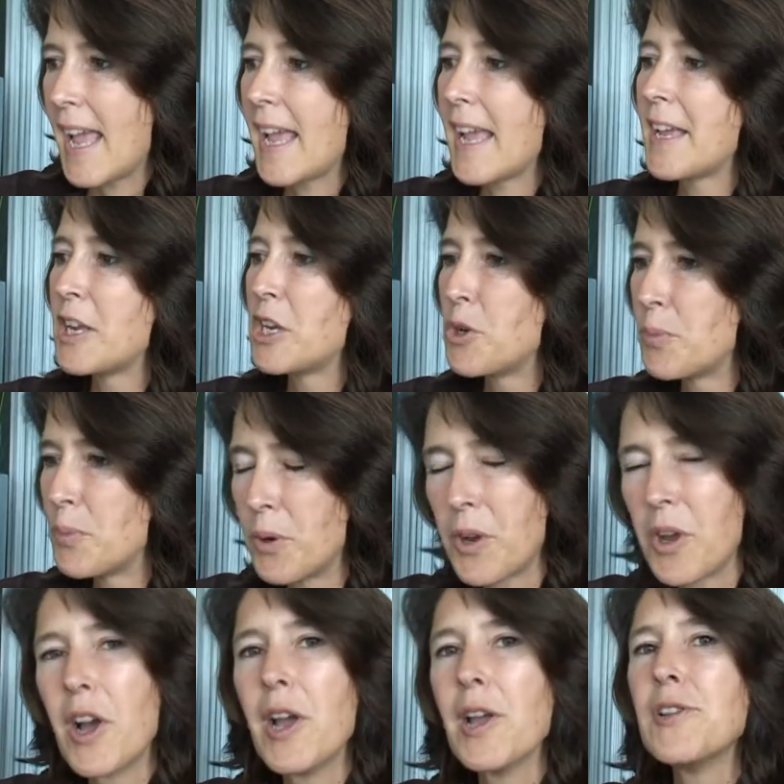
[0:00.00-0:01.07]
et le
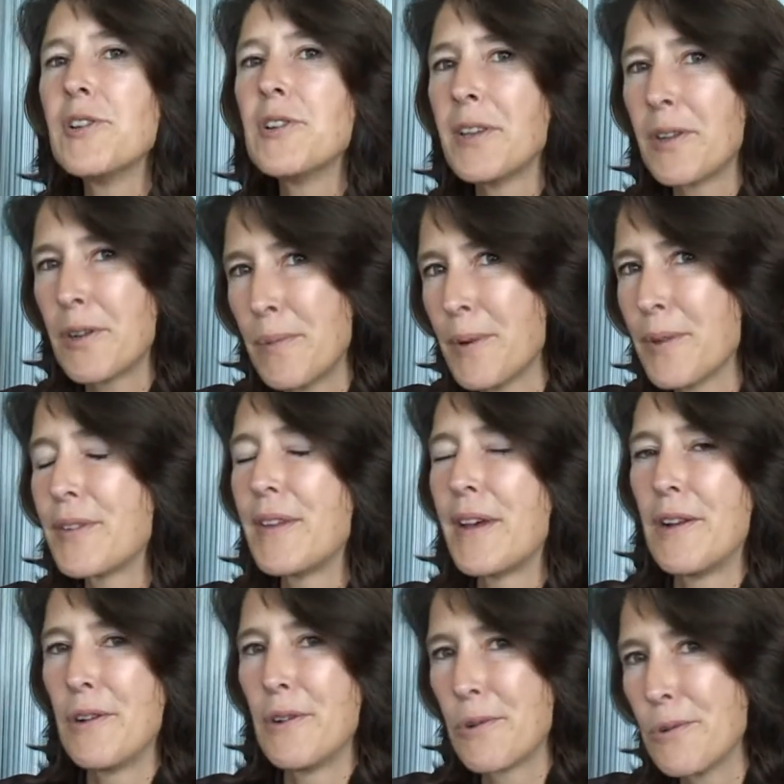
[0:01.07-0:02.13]
Bourgogne, ils commencent
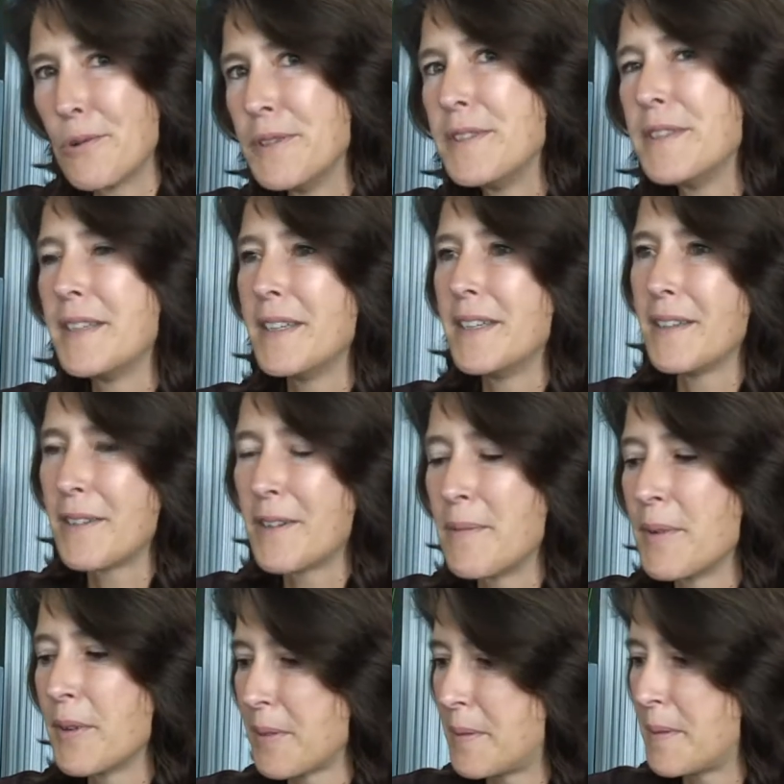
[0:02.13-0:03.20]
à le goûter, ils
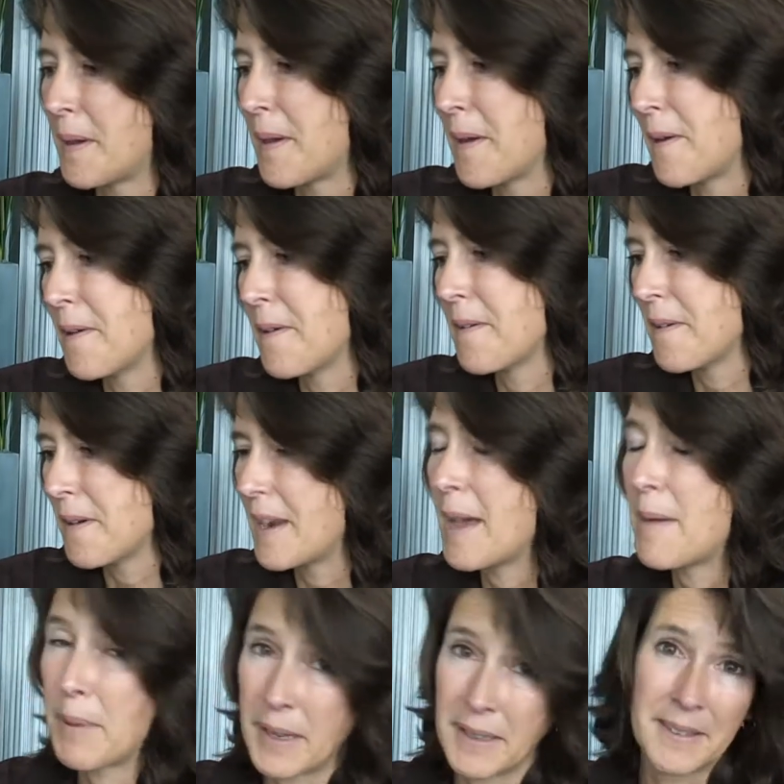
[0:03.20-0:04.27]
commencent à
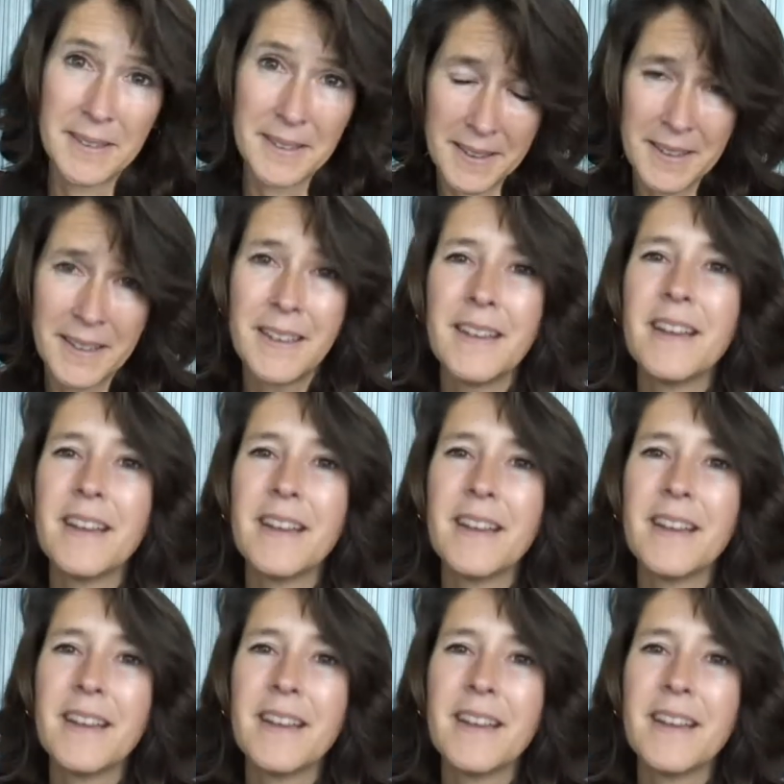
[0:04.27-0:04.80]
l'apprécier.